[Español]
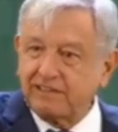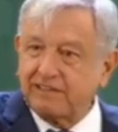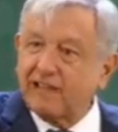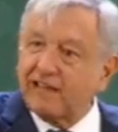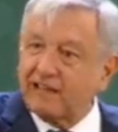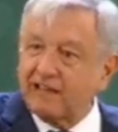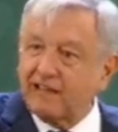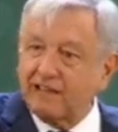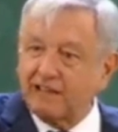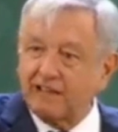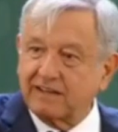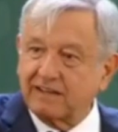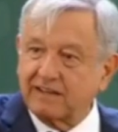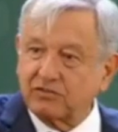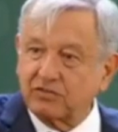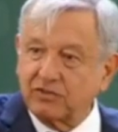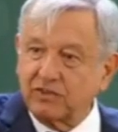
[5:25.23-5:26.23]
la
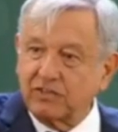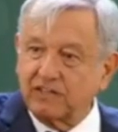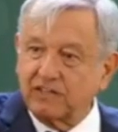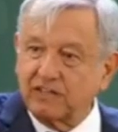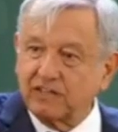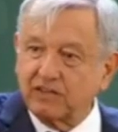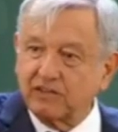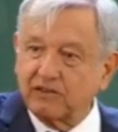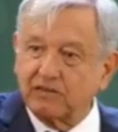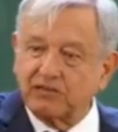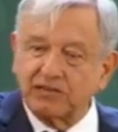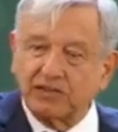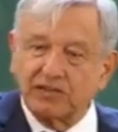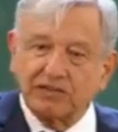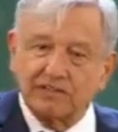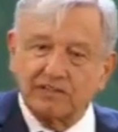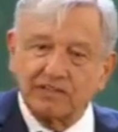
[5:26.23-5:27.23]
gasolina, que no
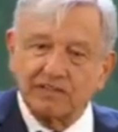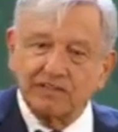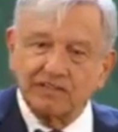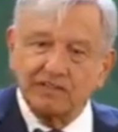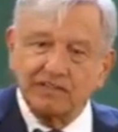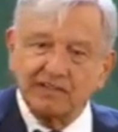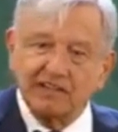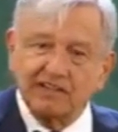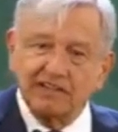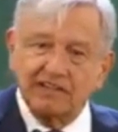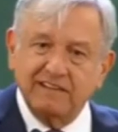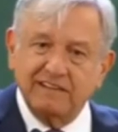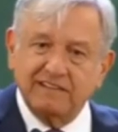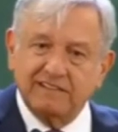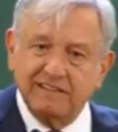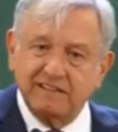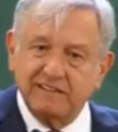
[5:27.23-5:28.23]
falte el
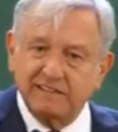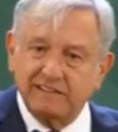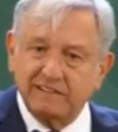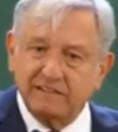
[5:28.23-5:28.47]
diésel,